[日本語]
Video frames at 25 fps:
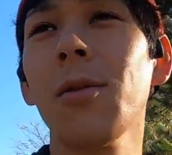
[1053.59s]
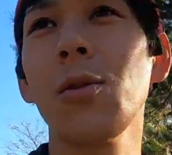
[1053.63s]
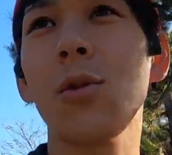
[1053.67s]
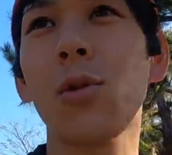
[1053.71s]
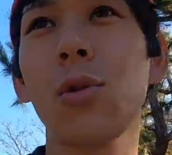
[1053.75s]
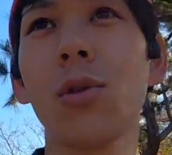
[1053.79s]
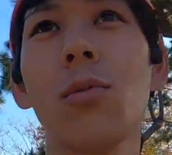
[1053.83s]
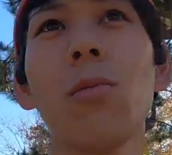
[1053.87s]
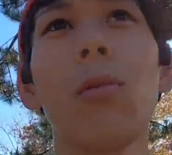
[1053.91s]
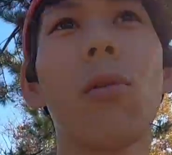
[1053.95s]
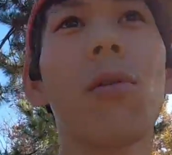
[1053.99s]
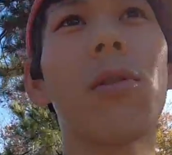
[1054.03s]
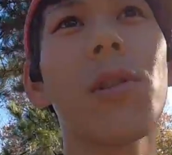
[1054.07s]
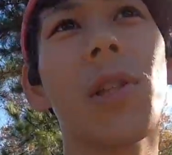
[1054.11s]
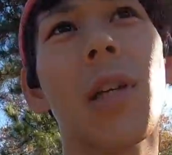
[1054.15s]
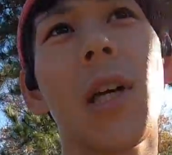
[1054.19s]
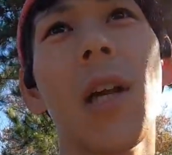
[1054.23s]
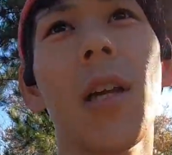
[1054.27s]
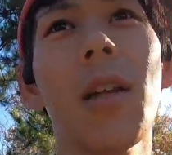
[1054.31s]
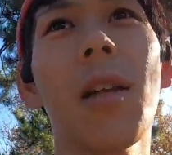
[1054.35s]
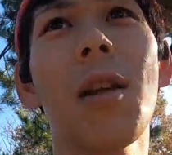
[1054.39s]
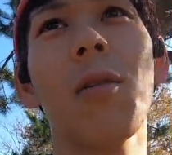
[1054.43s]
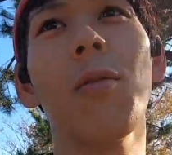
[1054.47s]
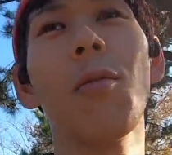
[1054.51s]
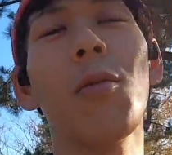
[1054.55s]
注目さ
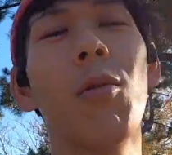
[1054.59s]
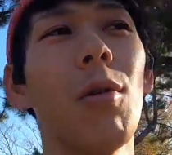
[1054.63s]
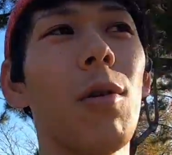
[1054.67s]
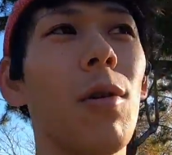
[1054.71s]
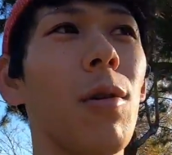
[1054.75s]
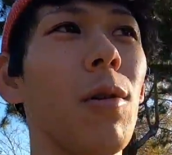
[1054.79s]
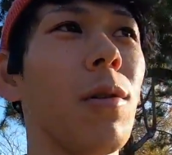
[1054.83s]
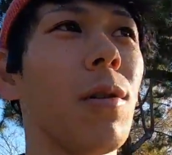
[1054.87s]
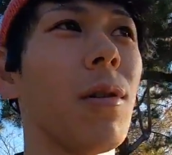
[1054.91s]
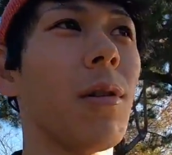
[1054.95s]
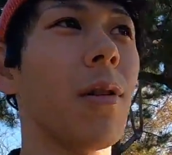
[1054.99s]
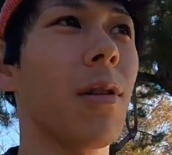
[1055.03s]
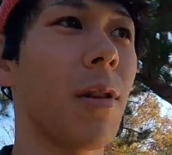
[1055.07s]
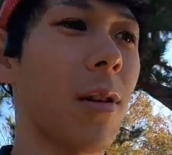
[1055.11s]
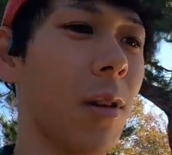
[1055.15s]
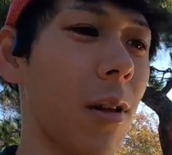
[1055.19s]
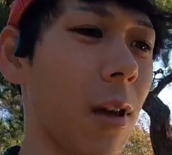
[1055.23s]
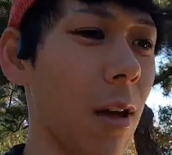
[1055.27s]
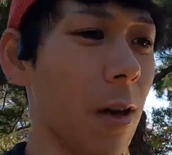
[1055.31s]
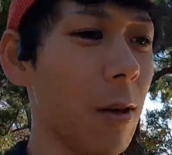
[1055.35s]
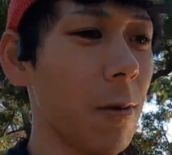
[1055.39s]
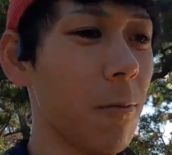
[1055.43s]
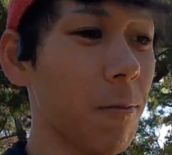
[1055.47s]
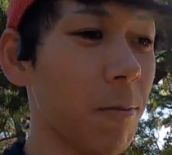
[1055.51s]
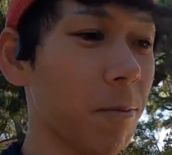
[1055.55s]
れてる
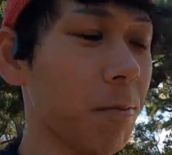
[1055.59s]
よって